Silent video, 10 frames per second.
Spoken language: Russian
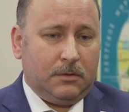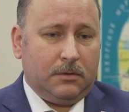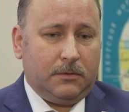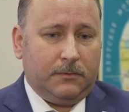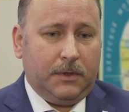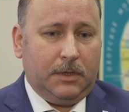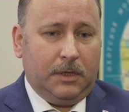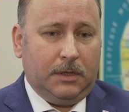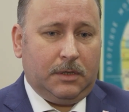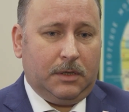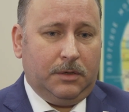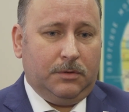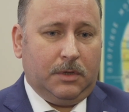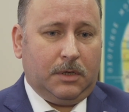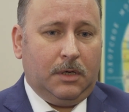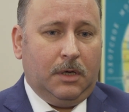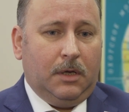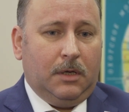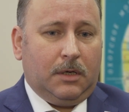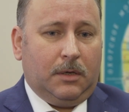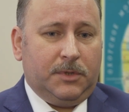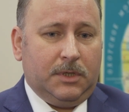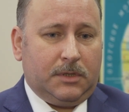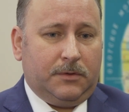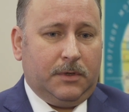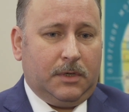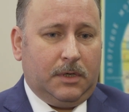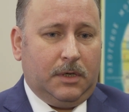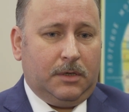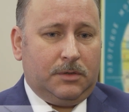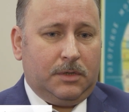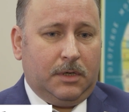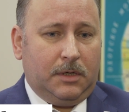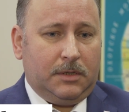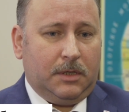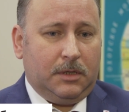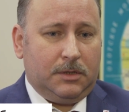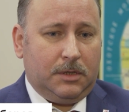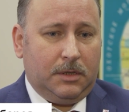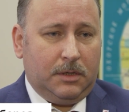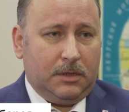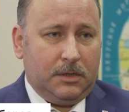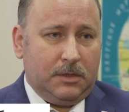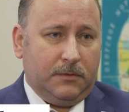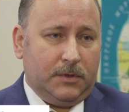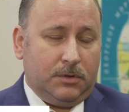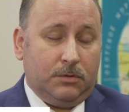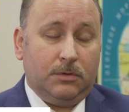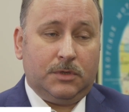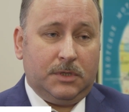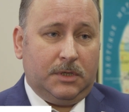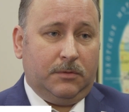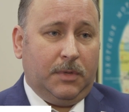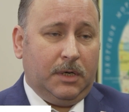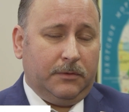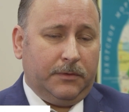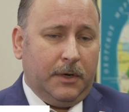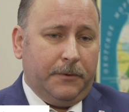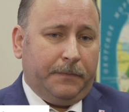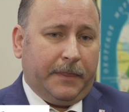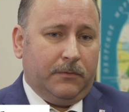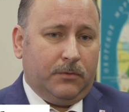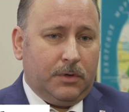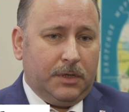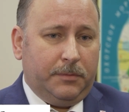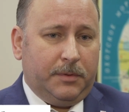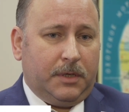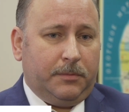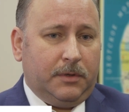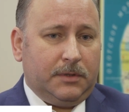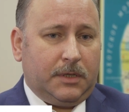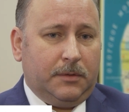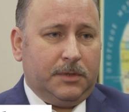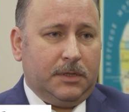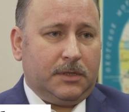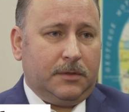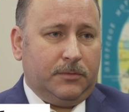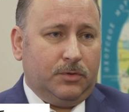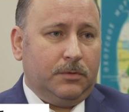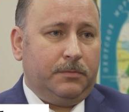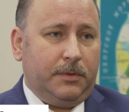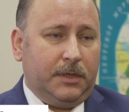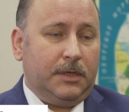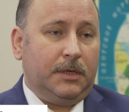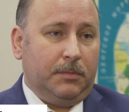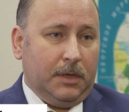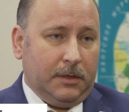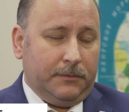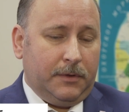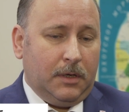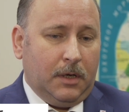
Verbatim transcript: А, в отдельных районах Камчатского края ощущались толчки интенсивностью до 6 баллов, в городе Петропавловск-Камчатском до 5 баллов.